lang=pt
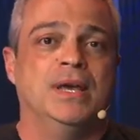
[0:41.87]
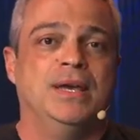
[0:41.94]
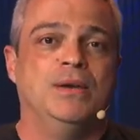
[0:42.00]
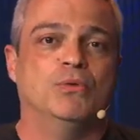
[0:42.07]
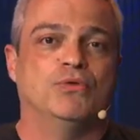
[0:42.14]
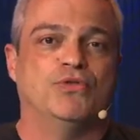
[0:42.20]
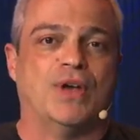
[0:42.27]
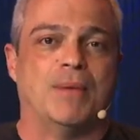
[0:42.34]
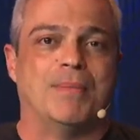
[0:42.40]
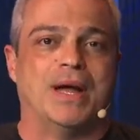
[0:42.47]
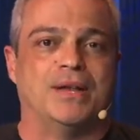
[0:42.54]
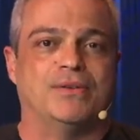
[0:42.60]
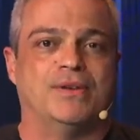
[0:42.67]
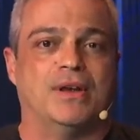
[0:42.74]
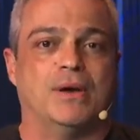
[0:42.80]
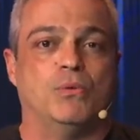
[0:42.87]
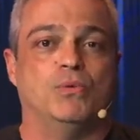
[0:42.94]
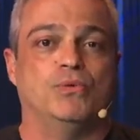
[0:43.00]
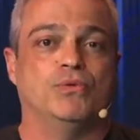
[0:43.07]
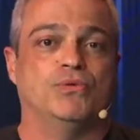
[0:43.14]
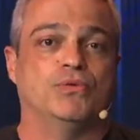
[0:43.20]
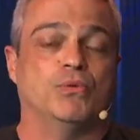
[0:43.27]
e os chamados
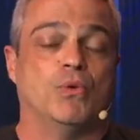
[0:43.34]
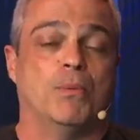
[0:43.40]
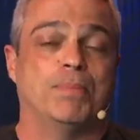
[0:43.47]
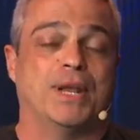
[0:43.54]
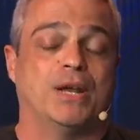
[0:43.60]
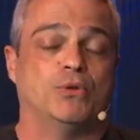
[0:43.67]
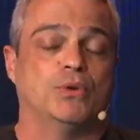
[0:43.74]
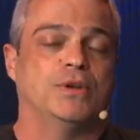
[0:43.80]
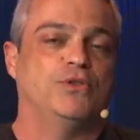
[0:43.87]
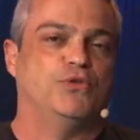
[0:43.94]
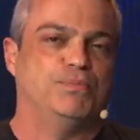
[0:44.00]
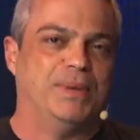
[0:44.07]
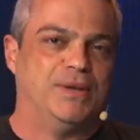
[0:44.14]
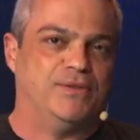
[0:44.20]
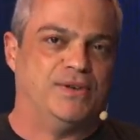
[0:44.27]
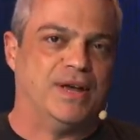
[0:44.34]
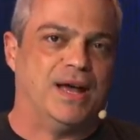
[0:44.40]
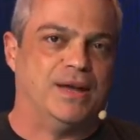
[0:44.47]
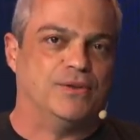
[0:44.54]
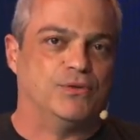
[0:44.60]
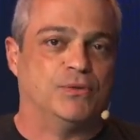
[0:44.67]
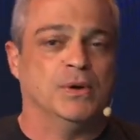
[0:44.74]
os operadores
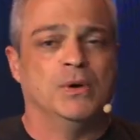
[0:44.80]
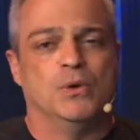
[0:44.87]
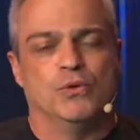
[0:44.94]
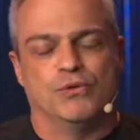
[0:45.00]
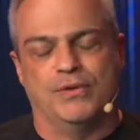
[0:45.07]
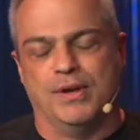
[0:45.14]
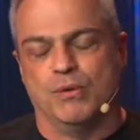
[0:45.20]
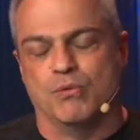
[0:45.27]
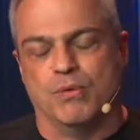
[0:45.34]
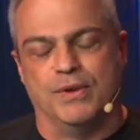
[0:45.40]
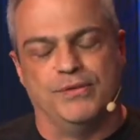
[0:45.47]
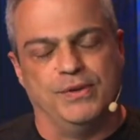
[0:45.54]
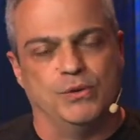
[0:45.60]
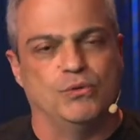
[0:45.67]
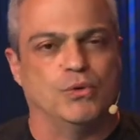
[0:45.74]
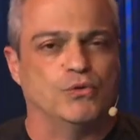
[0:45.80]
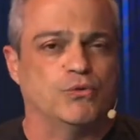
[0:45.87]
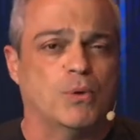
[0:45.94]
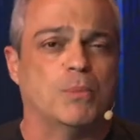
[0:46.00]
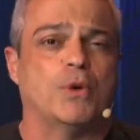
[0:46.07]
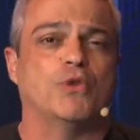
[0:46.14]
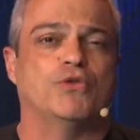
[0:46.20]
especiais seriam conhecidos hoje
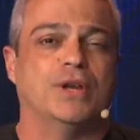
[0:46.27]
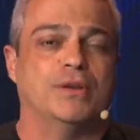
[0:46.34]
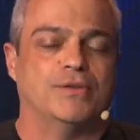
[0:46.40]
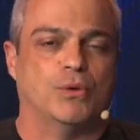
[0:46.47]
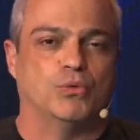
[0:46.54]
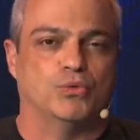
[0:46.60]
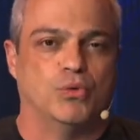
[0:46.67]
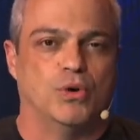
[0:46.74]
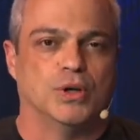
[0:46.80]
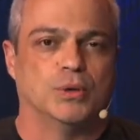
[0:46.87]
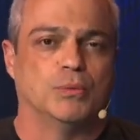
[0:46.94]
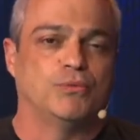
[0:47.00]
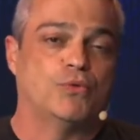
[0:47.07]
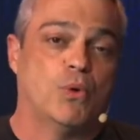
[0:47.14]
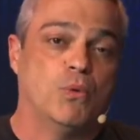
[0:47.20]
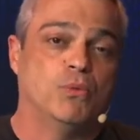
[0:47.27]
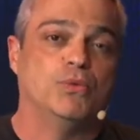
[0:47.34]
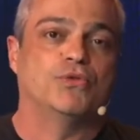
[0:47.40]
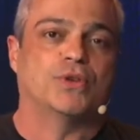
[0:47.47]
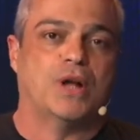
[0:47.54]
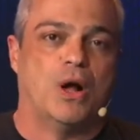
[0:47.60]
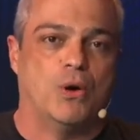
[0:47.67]
como agentes autônomos ou
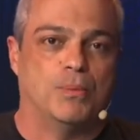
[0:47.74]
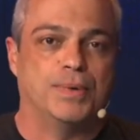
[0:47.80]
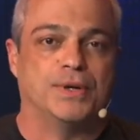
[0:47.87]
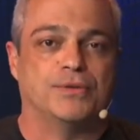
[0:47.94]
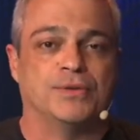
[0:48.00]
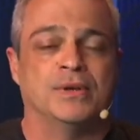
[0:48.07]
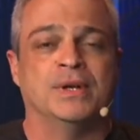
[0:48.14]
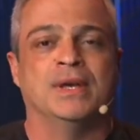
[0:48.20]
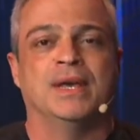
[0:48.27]
scalpers.